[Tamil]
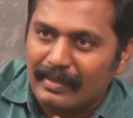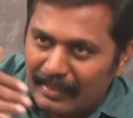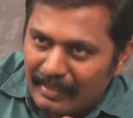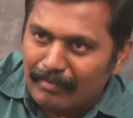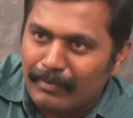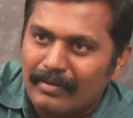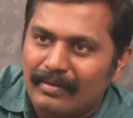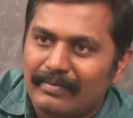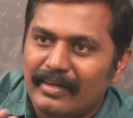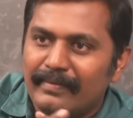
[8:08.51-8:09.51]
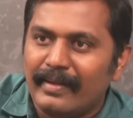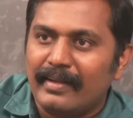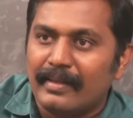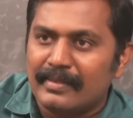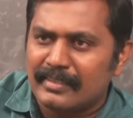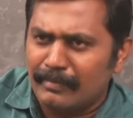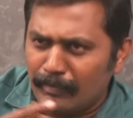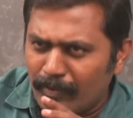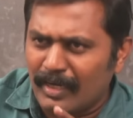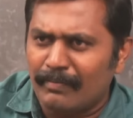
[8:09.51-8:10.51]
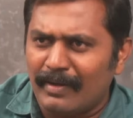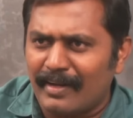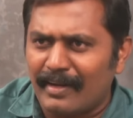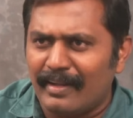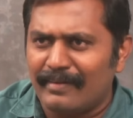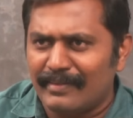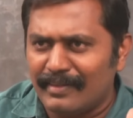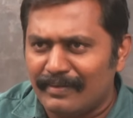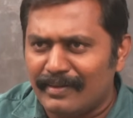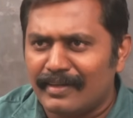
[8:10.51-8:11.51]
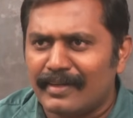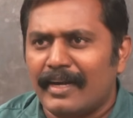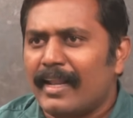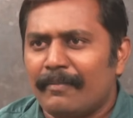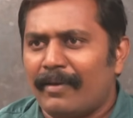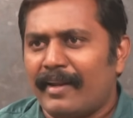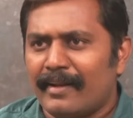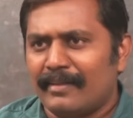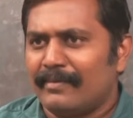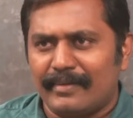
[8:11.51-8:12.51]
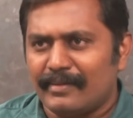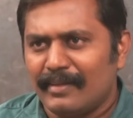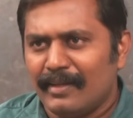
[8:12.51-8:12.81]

அதுக்கப்புறம் வடிவேல் கந்தசாமி புகழ்மாறன்லாம் வந்து அவருக்கு நிழல் மாதிரி இருந்தவர்